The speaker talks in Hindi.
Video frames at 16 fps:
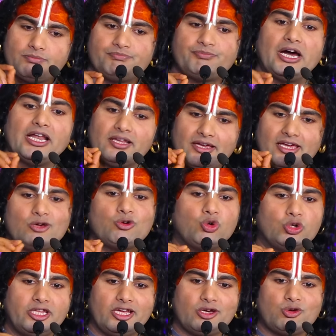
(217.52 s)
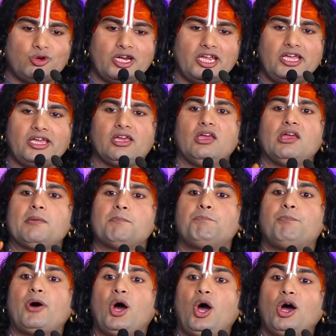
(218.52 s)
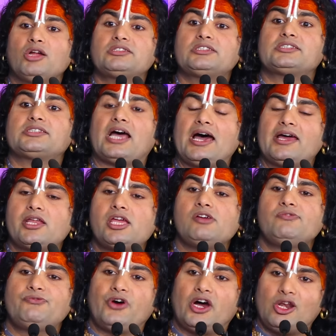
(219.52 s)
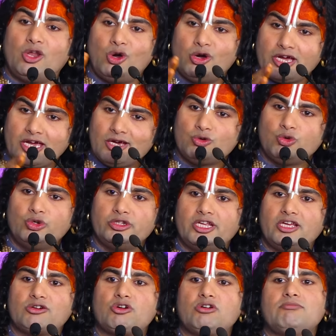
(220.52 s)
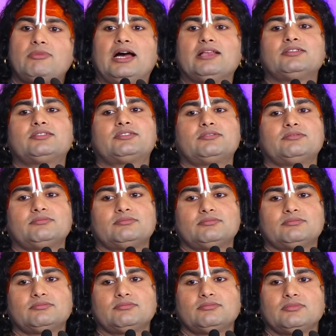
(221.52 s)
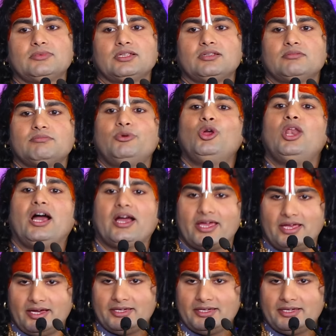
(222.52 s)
फल के गूदे को नहीं बहुत सारे फलों के गूदे को मांस बोला गया